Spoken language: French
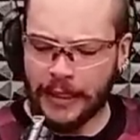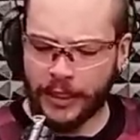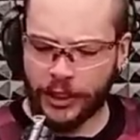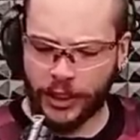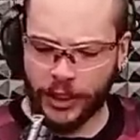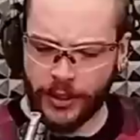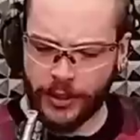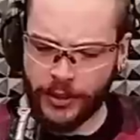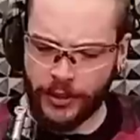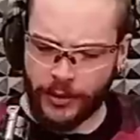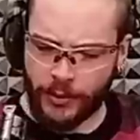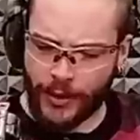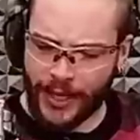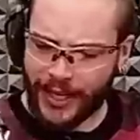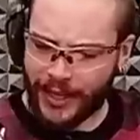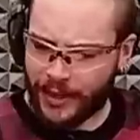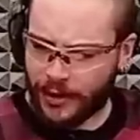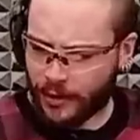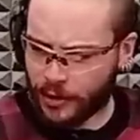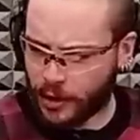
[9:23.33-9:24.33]
Je,
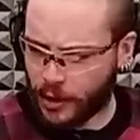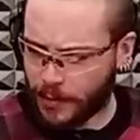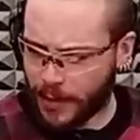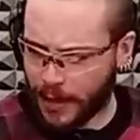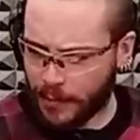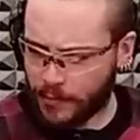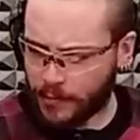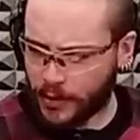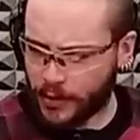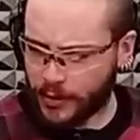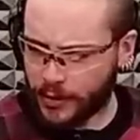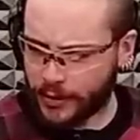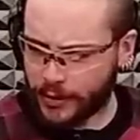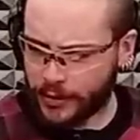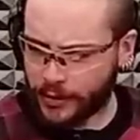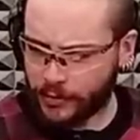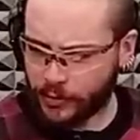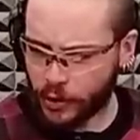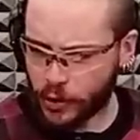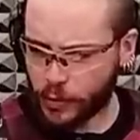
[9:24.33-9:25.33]
ouais, alors comme arme
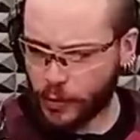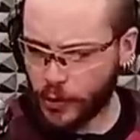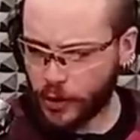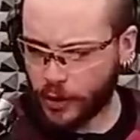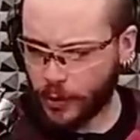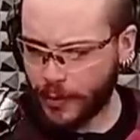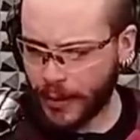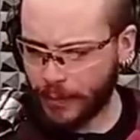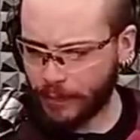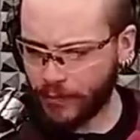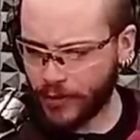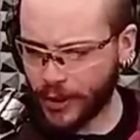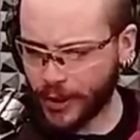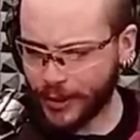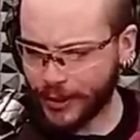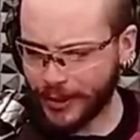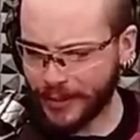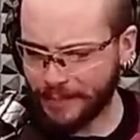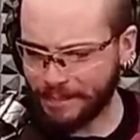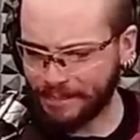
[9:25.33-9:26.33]
de... Franchement, comme arme
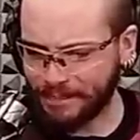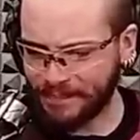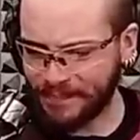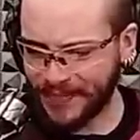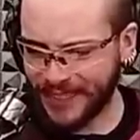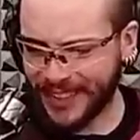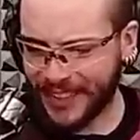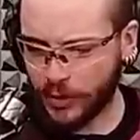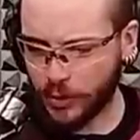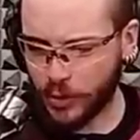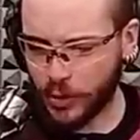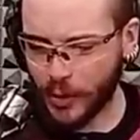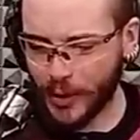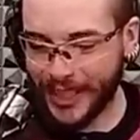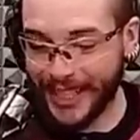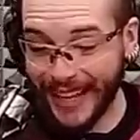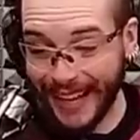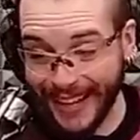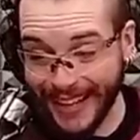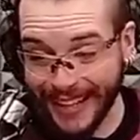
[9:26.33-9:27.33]
de
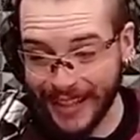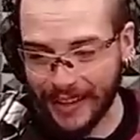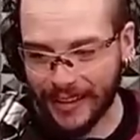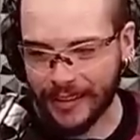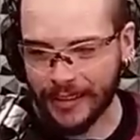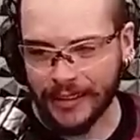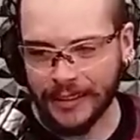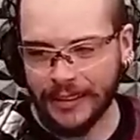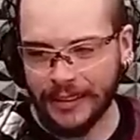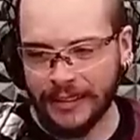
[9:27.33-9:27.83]
guerre...